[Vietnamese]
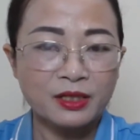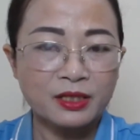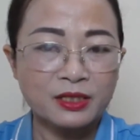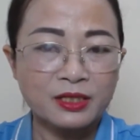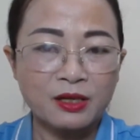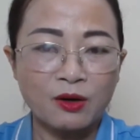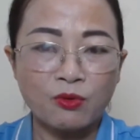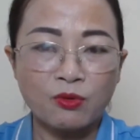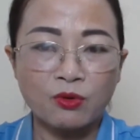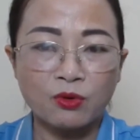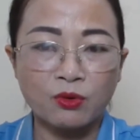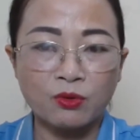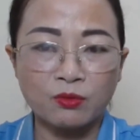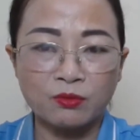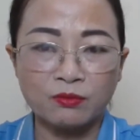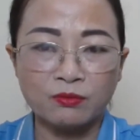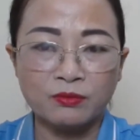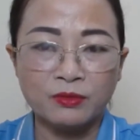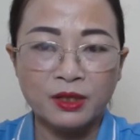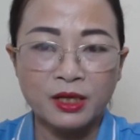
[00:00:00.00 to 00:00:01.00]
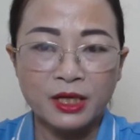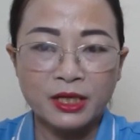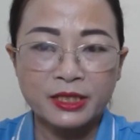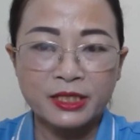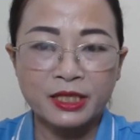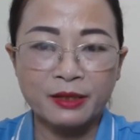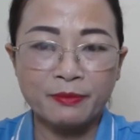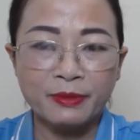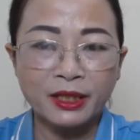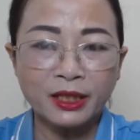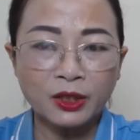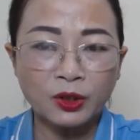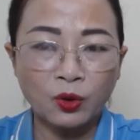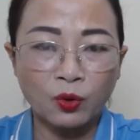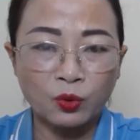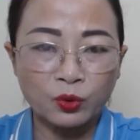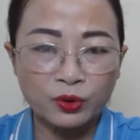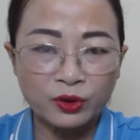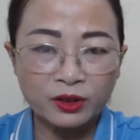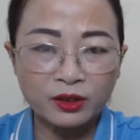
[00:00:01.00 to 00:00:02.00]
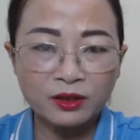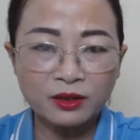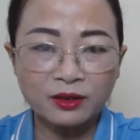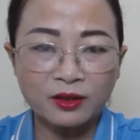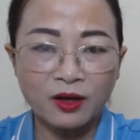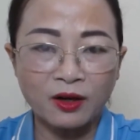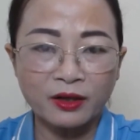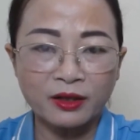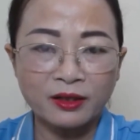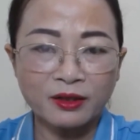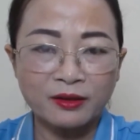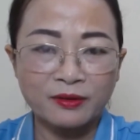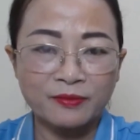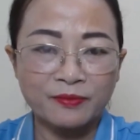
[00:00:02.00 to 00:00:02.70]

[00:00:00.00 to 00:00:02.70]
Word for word: sau cùng chỉ biết thổn thức nói.